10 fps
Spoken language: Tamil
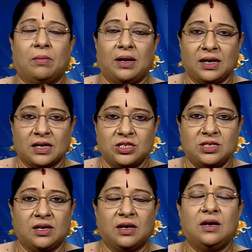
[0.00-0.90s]
மன
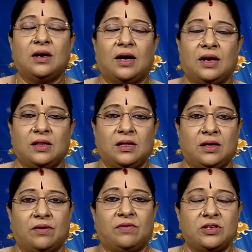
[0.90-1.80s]
கஷ்டங்கள் அல்லது
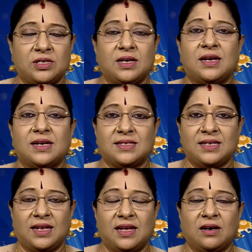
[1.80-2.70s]

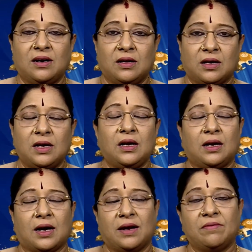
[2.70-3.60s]
ராசி நேர்களுக்கு
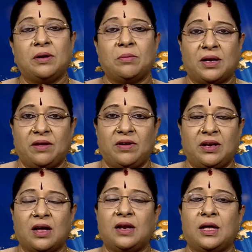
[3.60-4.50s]
கணவன்
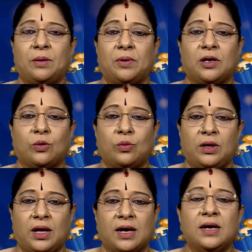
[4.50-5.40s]
மனைவியினால்
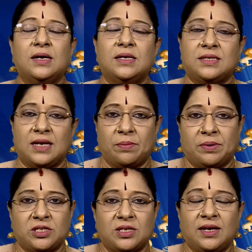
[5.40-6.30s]
ஏற்படக்கூடிய சில
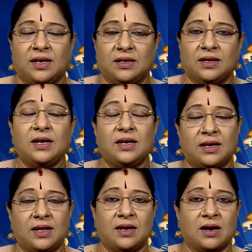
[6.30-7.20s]
பிரச்சனைகளுக்கு
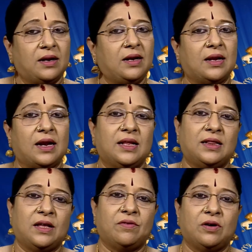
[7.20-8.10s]
இன்றைய நாளில் நல்ல
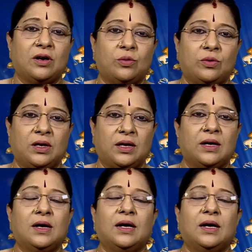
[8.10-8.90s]
தீர்வுகள் உண்டு